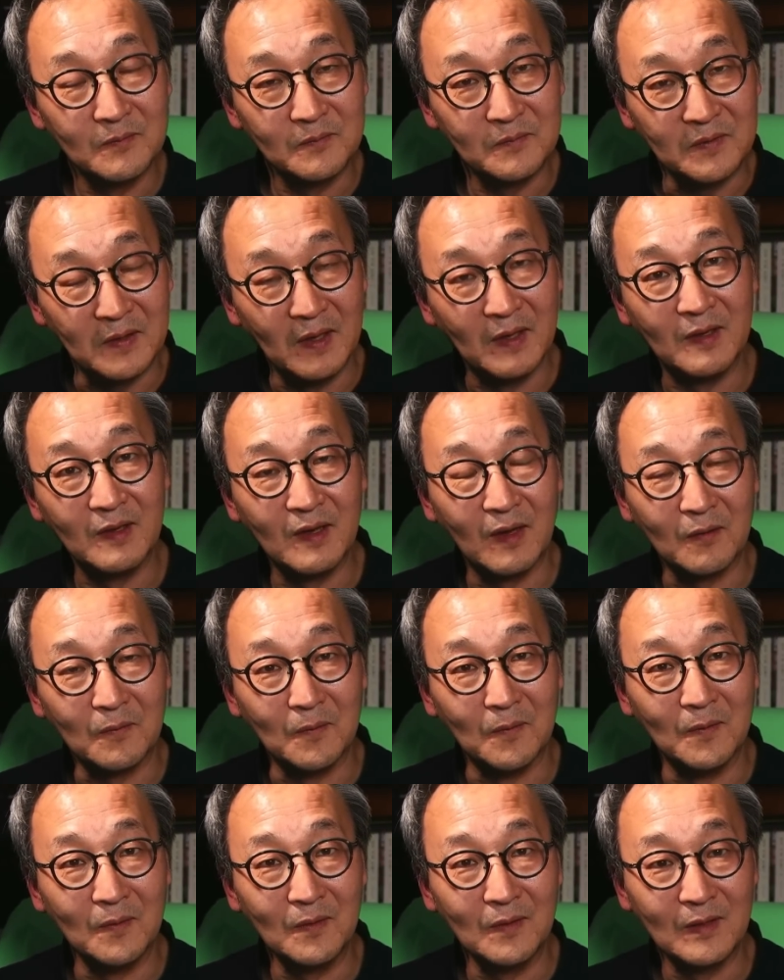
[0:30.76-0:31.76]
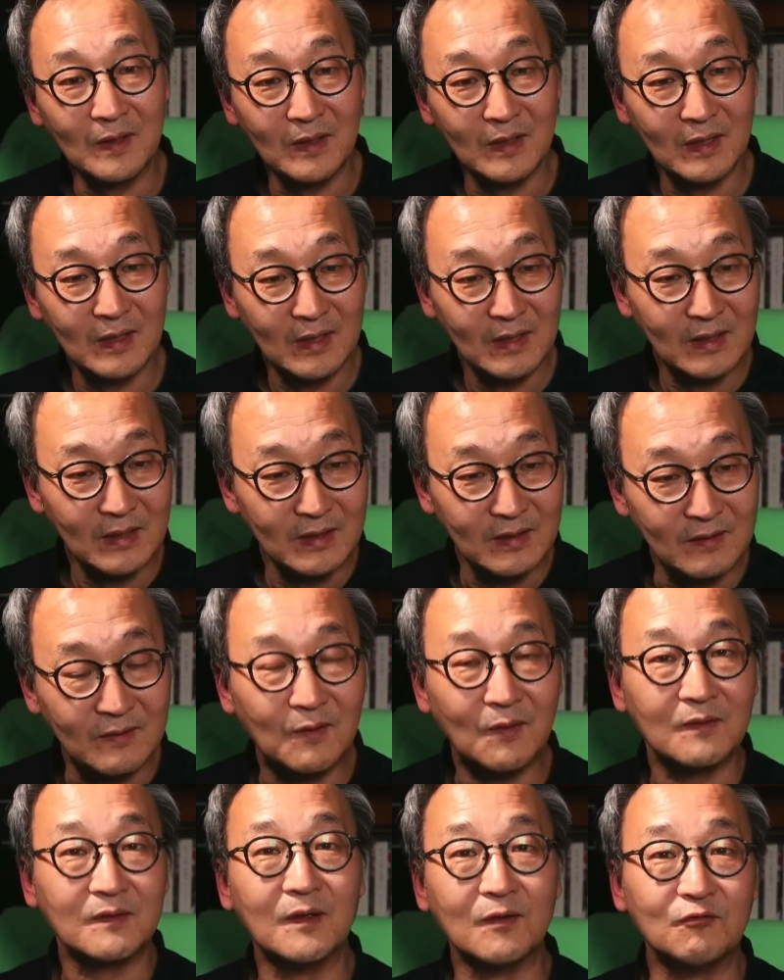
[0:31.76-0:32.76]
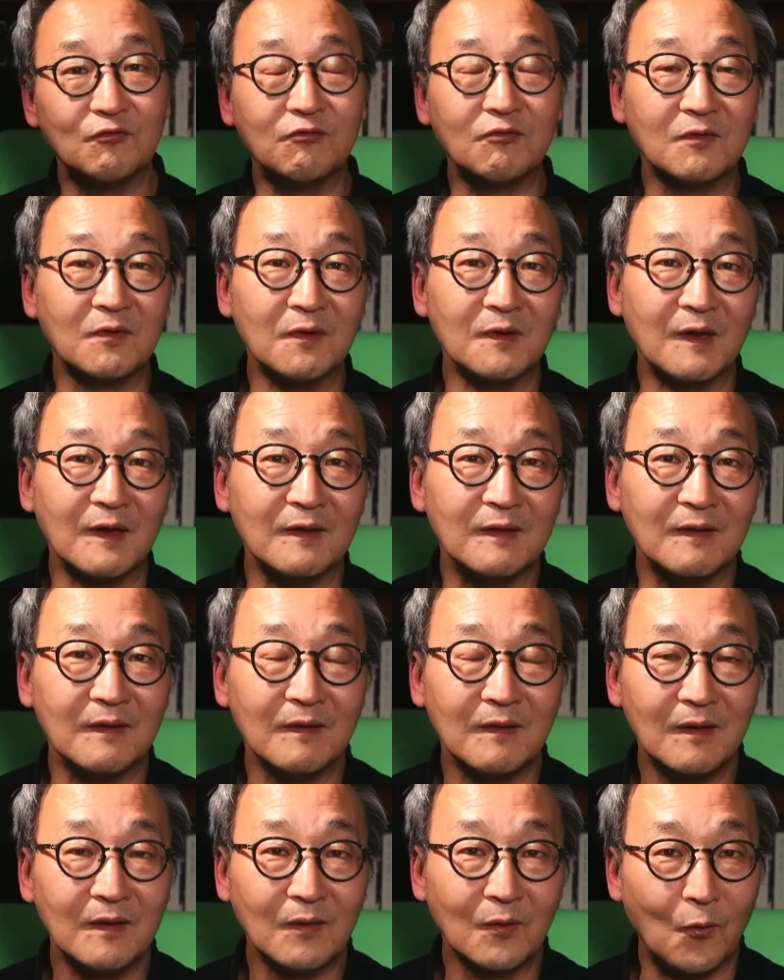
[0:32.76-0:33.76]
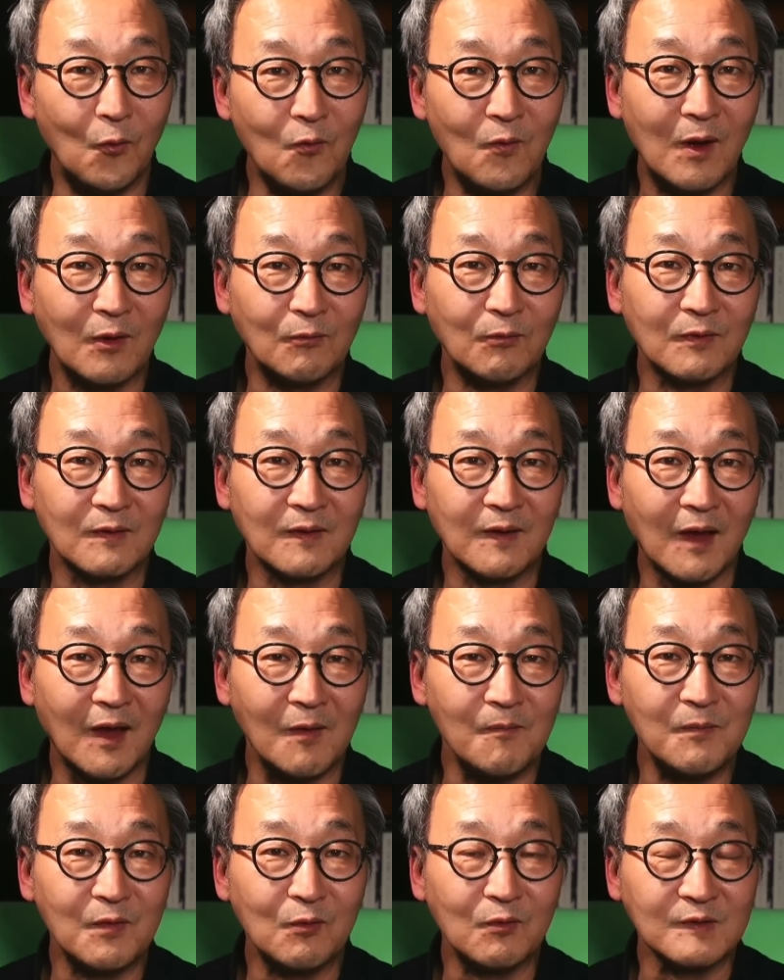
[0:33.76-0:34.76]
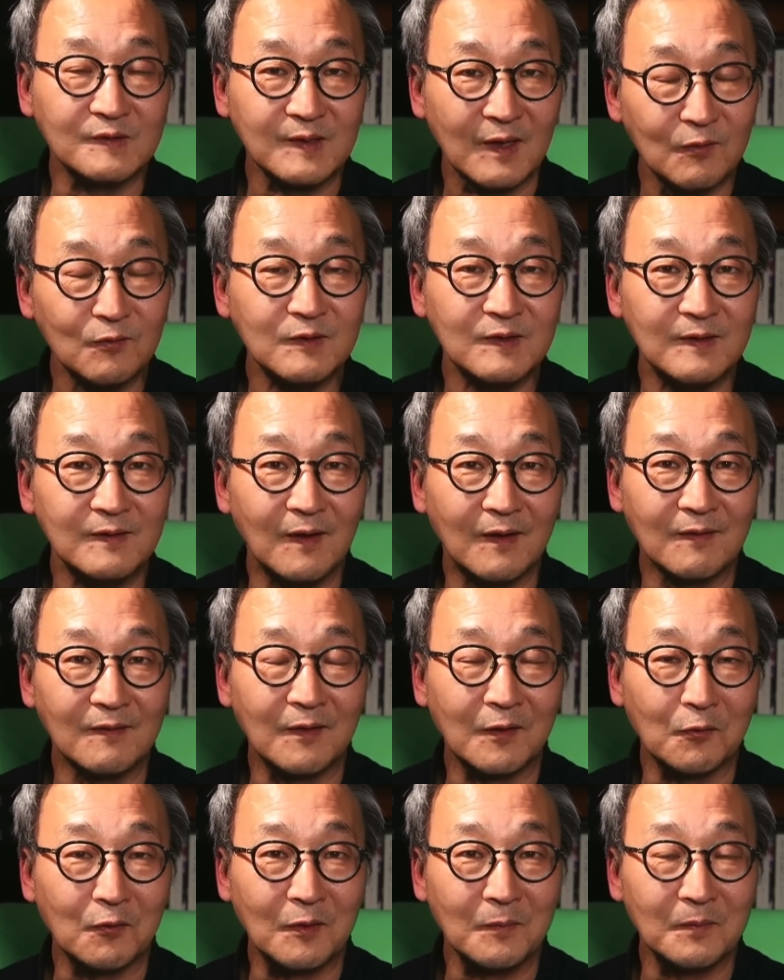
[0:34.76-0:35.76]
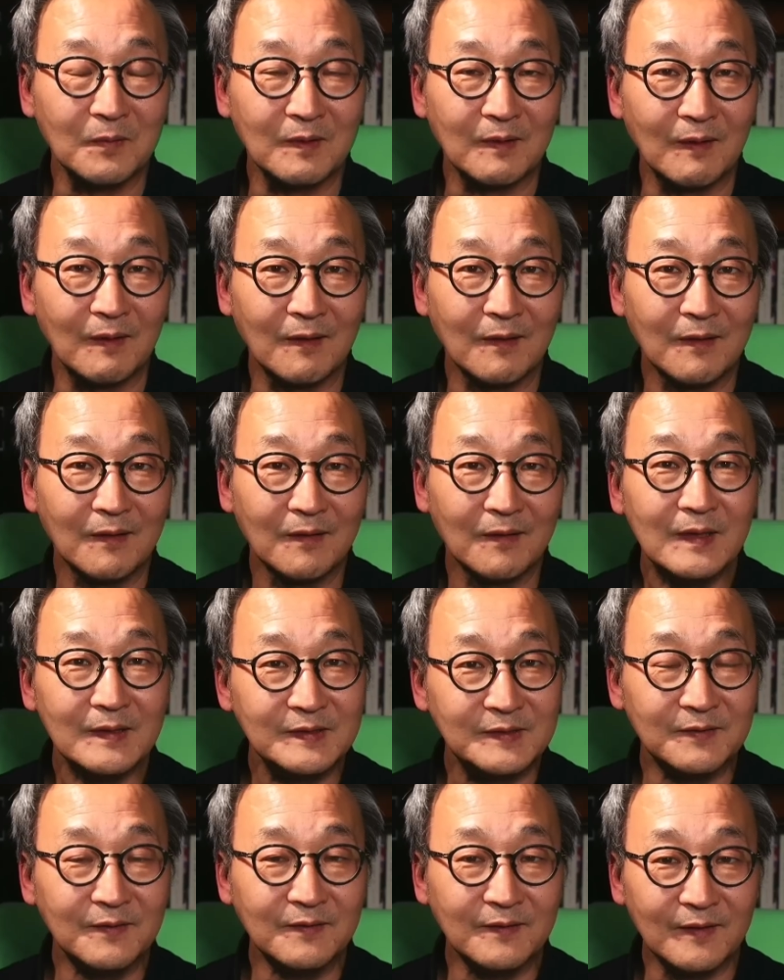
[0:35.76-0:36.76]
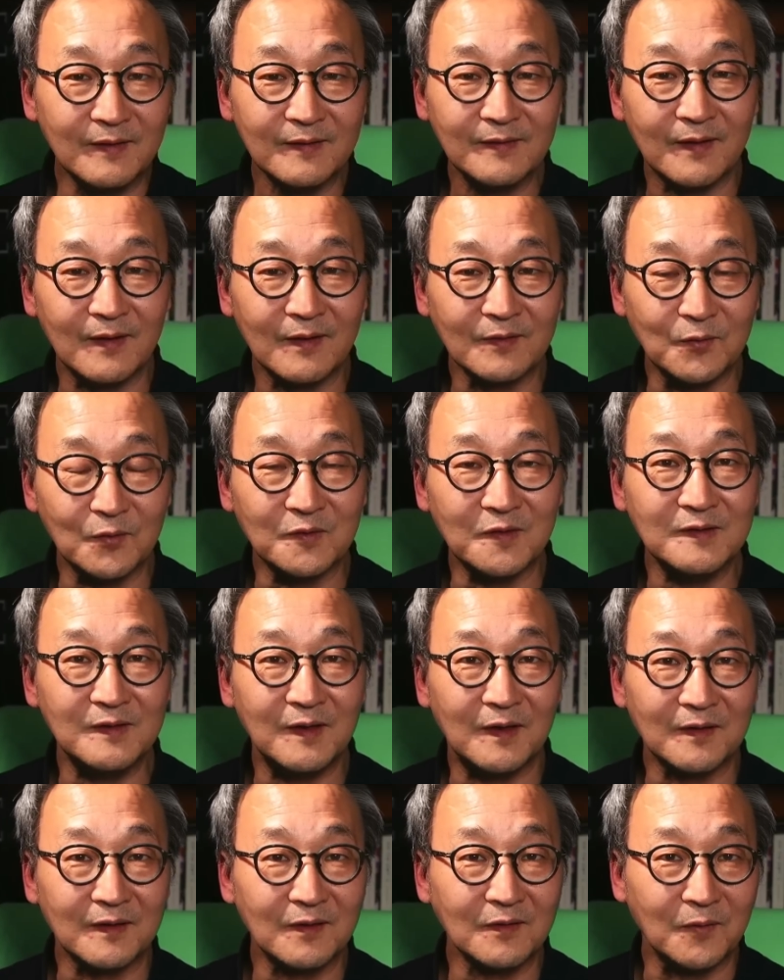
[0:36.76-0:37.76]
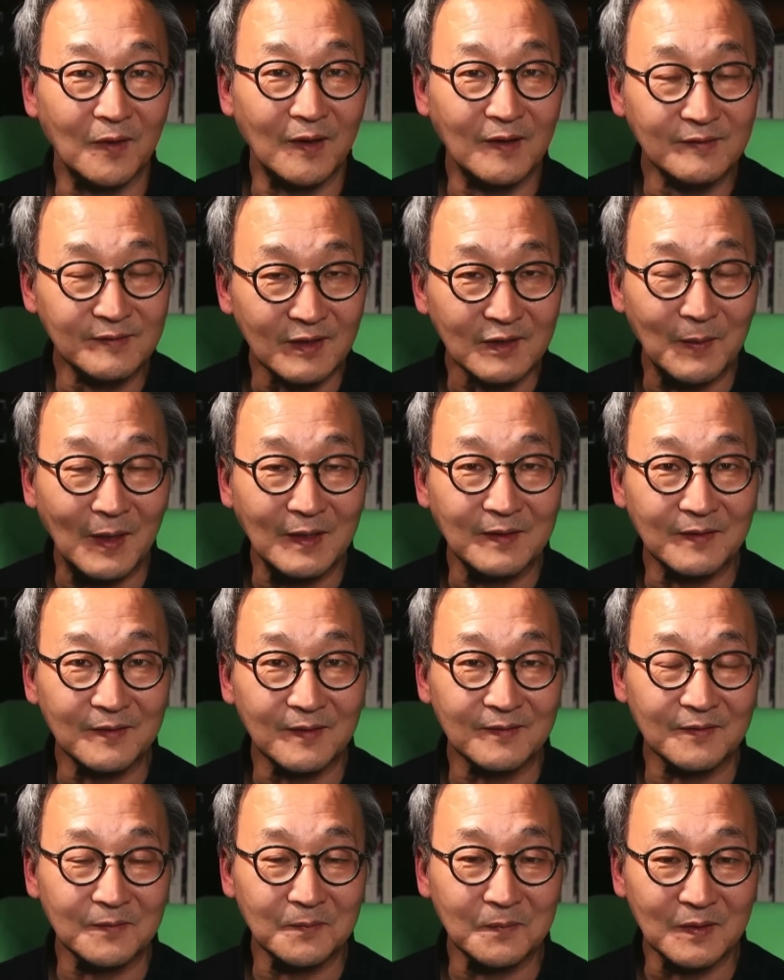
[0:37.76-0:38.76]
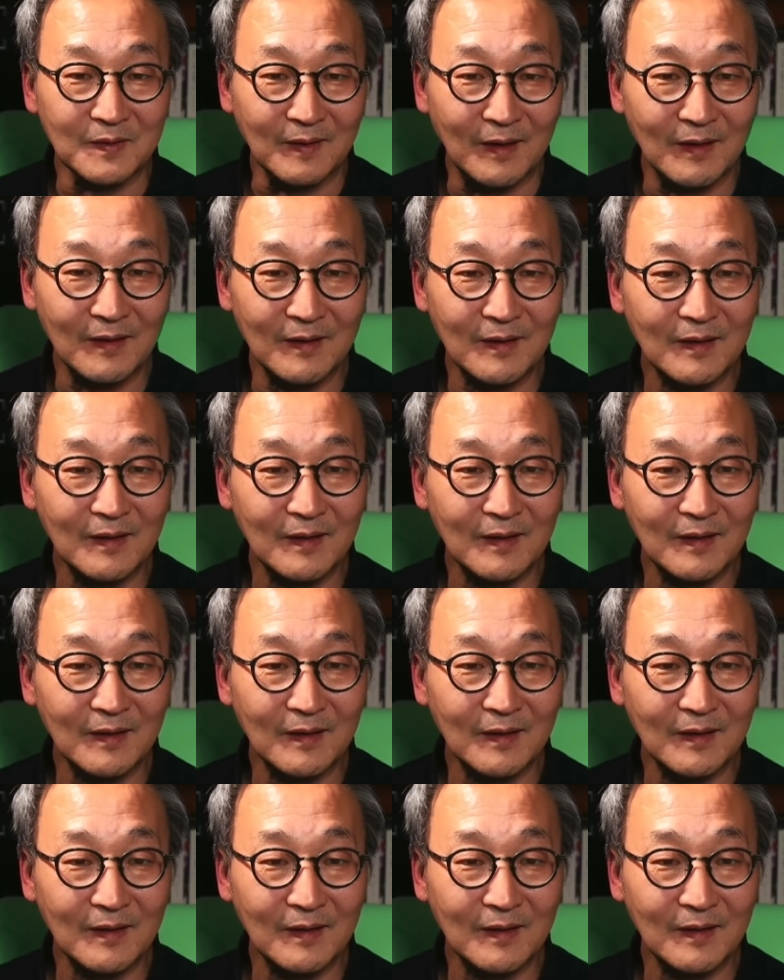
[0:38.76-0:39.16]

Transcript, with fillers: 폐기하고 이렇게 굳건한 공화국 대한민국을 세운 이야기를 하려고 합니다. 지금까지 제가 조선 이야기를 굉장히 많이 했었습니다.